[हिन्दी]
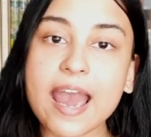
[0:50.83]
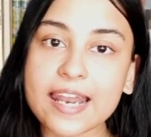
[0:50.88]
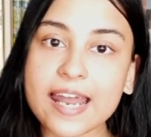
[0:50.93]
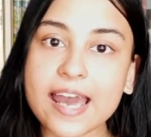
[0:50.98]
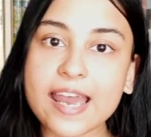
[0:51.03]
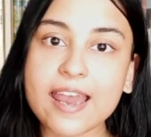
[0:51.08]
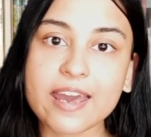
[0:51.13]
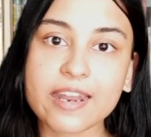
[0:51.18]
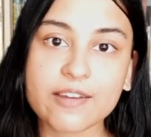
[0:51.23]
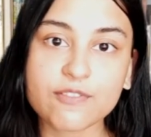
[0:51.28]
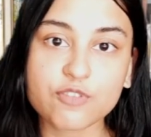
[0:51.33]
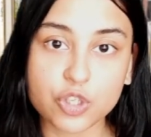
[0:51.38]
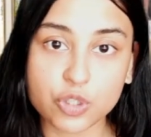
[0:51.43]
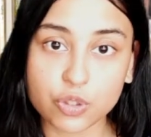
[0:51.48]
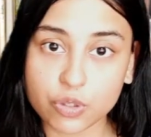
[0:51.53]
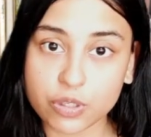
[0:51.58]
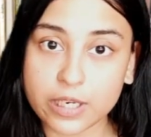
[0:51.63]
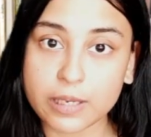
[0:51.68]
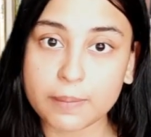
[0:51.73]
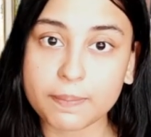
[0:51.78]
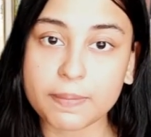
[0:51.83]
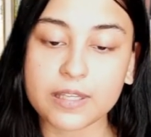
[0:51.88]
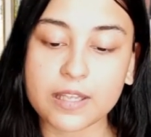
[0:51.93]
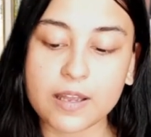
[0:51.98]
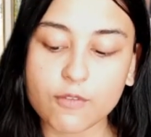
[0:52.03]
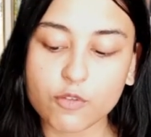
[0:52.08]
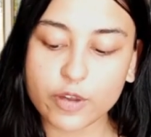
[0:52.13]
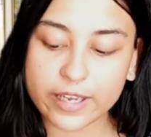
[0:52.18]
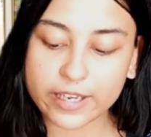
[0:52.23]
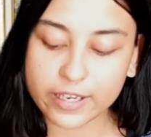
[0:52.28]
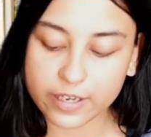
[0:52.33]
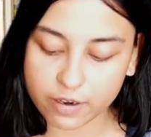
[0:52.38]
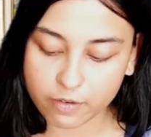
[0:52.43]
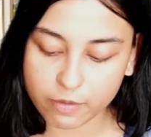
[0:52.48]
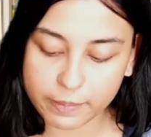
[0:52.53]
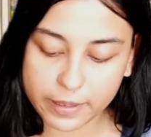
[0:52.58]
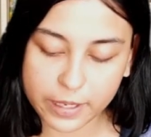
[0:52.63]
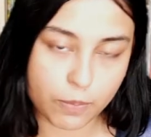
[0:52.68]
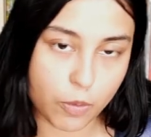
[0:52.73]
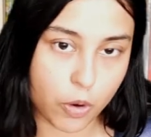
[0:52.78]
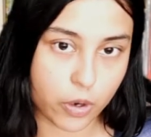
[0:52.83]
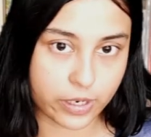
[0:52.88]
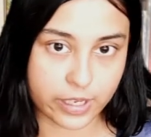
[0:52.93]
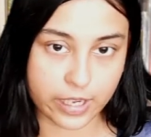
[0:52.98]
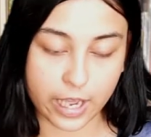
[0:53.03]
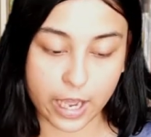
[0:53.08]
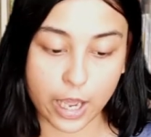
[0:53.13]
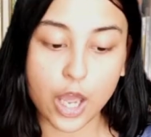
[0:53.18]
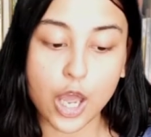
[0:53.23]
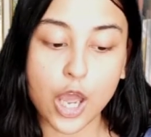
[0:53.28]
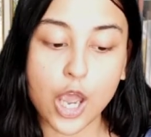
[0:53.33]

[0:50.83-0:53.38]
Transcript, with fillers: एन जिनको नहीं पता वो एक गवर्नमेंट बॉडी है